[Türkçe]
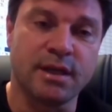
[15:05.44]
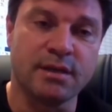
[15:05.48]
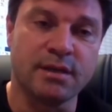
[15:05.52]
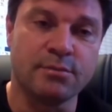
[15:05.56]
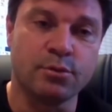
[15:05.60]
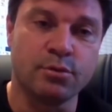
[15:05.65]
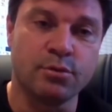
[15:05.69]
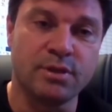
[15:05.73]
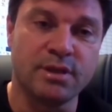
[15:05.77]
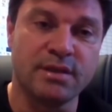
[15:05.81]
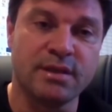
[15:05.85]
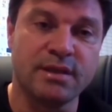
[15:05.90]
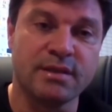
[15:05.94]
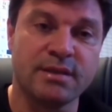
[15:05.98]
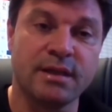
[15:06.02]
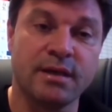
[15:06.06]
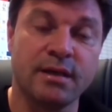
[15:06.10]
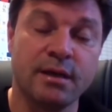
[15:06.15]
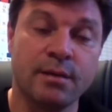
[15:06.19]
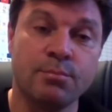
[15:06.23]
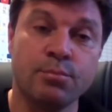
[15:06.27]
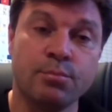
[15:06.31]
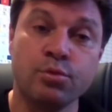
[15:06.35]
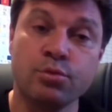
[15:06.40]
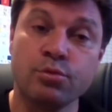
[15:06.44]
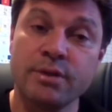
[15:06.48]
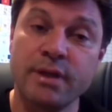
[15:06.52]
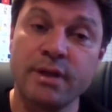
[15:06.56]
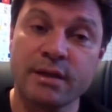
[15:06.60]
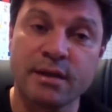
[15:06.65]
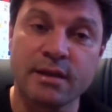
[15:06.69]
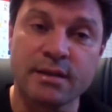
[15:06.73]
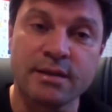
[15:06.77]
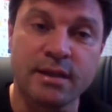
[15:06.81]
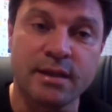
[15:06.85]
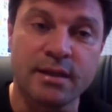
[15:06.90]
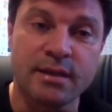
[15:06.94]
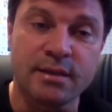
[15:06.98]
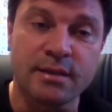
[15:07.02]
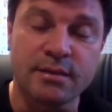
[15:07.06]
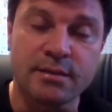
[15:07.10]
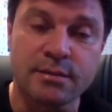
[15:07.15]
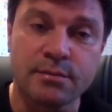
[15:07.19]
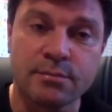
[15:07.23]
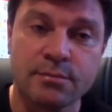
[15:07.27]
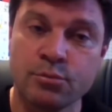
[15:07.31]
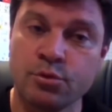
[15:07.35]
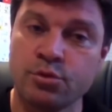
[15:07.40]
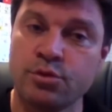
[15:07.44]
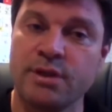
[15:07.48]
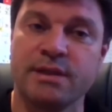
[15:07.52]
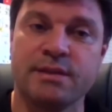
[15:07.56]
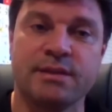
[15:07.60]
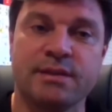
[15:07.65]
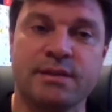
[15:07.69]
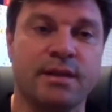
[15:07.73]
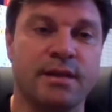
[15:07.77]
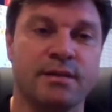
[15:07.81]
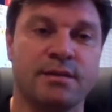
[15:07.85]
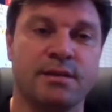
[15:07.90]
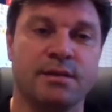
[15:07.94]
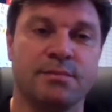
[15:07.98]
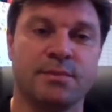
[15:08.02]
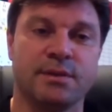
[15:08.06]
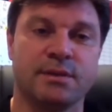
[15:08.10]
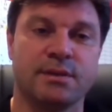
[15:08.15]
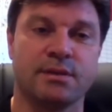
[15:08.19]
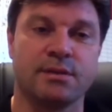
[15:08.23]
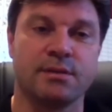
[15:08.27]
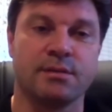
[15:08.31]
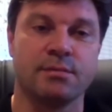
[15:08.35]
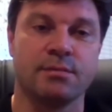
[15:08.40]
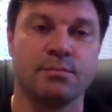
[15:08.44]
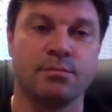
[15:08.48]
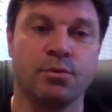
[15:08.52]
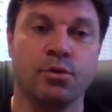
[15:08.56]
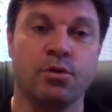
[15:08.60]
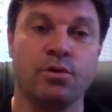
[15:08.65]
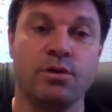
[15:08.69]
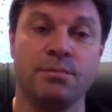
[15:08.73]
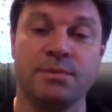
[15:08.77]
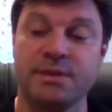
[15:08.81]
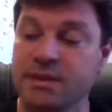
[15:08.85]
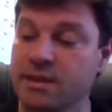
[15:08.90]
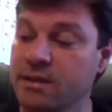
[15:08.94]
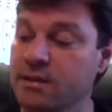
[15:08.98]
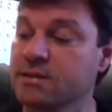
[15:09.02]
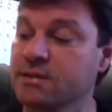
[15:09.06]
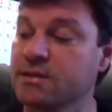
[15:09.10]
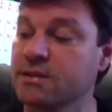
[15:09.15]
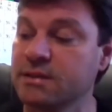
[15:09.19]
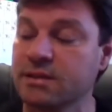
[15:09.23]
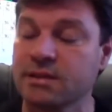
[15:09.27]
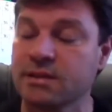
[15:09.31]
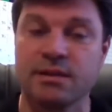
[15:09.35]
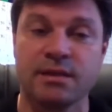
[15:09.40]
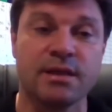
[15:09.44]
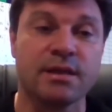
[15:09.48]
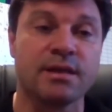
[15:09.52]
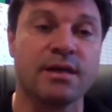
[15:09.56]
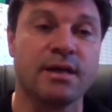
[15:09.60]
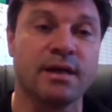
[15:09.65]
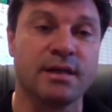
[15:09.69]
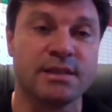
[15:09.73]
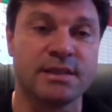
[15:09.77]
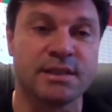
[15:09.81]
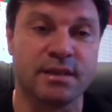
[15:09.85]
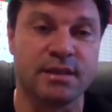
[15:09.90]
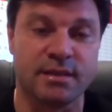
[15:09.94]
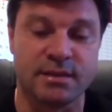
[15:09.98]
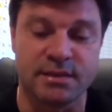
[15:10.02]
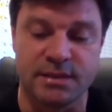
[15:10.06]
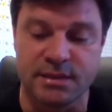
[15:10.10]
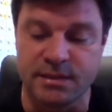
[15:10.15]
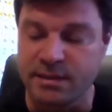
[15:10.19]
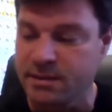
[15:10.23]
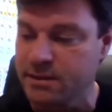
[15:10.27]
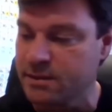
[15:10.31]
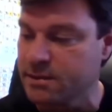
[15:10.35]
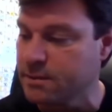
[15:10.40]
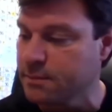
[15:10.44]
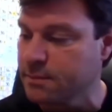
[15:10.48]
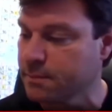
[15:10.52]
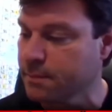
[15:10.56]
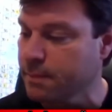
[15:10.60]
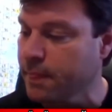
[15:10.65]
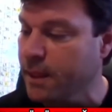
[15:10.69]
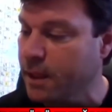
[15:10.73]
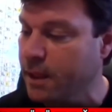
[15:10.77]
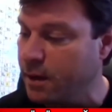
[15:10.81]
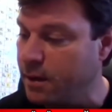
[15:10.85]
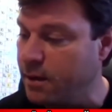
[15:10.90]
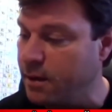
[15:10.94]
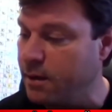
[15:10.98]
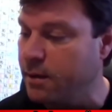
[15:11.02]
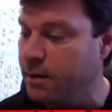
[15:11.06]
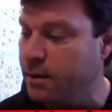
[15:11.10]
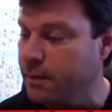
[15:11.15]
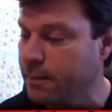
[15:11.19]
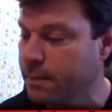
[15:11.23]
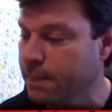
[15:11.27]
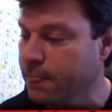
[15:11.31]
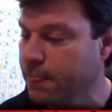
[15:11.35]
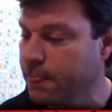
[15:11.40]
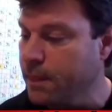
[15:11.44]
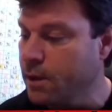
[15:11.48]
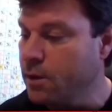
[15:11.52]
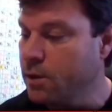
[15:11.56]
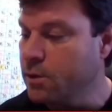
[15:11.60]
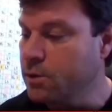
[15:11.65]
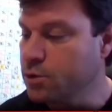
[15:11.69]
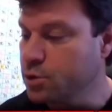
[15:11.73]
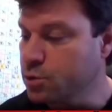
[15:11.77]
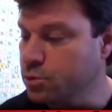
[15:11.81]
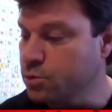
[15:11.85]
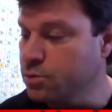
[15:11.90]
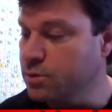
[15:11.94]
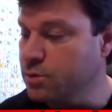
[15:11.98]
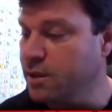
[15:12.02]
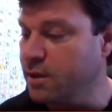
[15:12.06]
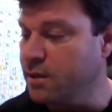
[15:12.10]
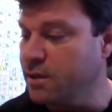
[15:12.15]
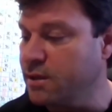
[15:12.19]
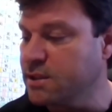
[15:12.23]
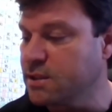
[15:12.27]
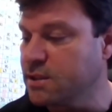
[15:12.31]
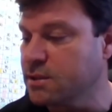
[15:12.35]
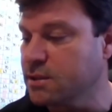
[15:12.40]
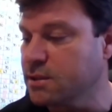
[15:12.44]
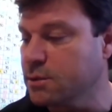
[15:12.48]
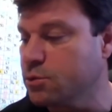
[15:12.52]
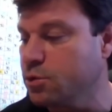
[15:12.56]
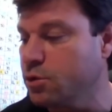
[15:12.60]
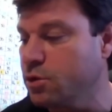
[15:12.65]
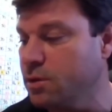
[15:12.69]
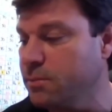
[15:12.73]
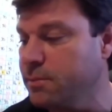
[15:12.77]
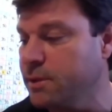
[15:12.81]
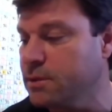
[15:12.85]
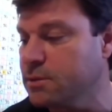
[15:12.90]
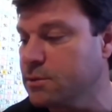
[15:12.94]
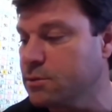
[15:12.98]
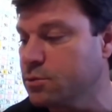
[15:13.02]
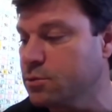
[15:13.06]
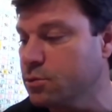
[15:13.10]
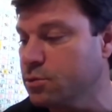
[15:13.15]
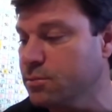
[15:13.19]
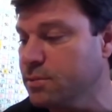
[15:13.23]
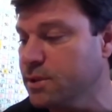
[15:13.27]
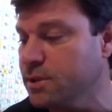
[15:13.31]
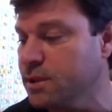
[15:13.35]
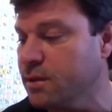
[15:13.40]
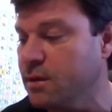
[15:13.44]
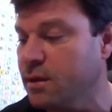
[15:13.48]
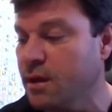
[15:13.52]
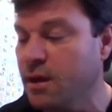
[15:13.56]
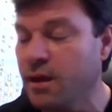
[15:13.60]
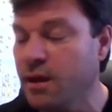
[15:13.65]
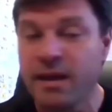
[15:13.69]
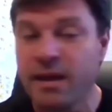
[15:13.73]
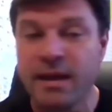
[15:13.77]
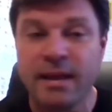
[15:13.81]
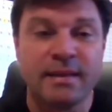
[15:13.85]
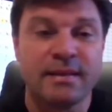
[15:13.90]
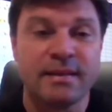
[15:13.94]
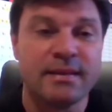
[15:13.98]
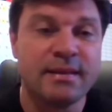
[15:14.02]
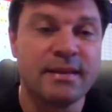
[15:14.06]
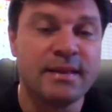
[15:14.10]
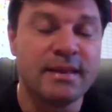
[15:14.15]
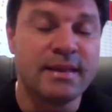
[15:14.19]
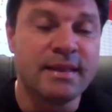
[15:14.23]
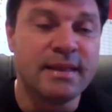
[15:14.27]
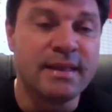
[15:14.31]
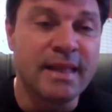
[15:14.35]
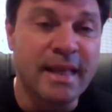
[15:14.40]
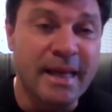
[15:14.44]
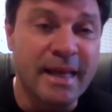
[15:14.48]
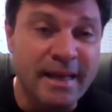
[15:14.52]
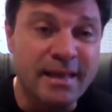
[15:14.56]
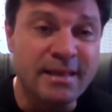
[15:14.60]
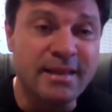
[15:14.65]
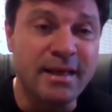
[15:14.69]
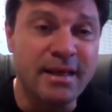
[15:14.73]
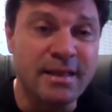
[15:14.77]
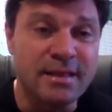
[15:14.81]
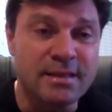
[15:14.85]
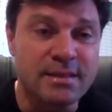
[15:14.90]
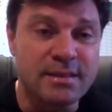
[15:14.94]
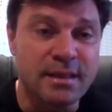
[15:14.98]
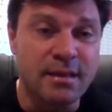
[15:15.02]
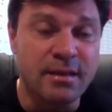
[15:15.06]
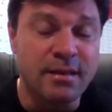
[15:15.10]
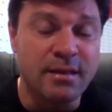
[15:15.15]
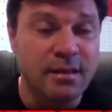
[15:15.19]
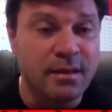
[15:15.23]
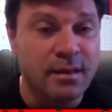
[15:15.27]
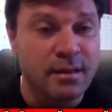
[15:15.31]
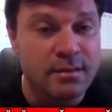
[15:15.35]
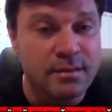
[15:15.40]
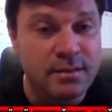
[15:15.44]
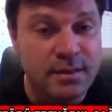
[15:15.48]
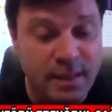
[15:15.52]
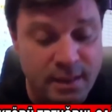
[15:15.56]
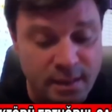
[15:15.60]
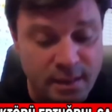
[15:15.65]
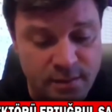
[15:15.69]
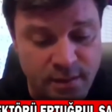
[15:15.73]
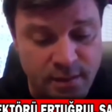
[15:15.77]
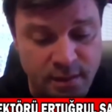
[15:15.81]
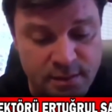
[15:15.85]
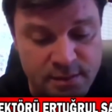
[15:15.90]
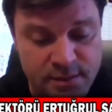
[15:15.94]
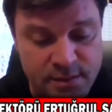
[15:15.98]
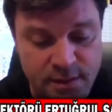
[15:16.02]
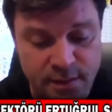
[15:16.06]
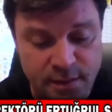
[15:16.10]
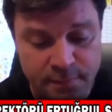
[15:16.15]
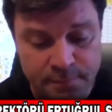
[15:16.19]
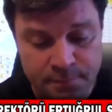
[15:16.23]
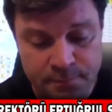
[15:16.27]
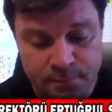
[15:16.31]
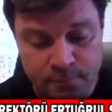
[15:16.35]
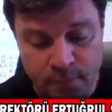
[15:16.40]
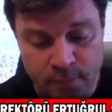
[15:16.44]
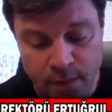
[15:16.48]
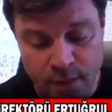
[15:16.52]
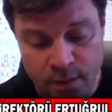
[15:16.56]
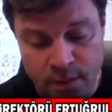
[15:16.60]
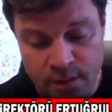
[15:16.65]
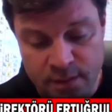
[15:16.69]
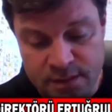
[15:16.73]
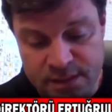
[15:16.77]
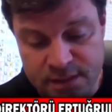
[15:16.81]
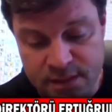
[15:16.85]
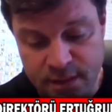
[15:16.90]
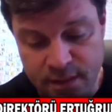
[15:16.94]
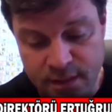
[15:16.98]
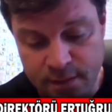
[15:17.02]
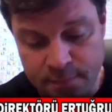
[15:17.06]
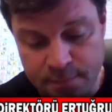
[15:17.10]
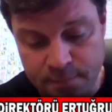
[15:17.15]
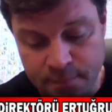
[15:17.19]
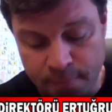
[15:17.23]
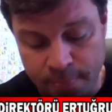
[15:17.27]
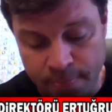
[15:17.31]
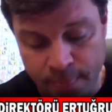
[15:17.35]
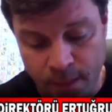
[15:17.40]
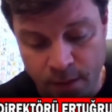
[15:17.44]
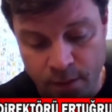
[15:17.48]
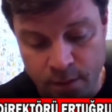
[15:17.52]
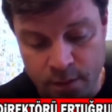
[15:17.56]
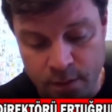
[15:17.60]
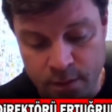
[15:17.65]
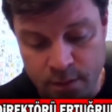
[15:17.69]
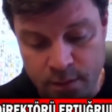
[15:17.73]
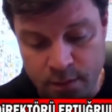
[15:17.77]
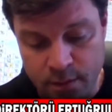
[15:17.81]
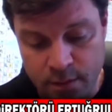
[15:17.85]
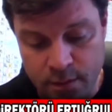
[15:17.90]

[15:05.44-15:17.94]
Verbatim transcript: kadroyla da daha bugüne kadar mücadele edemedik. Böyle bir şanssızlıkla da karşı karşıyayız. Ha, şunu da açıkça söylemek istiyorum ki neredeyse neredeyse işte e,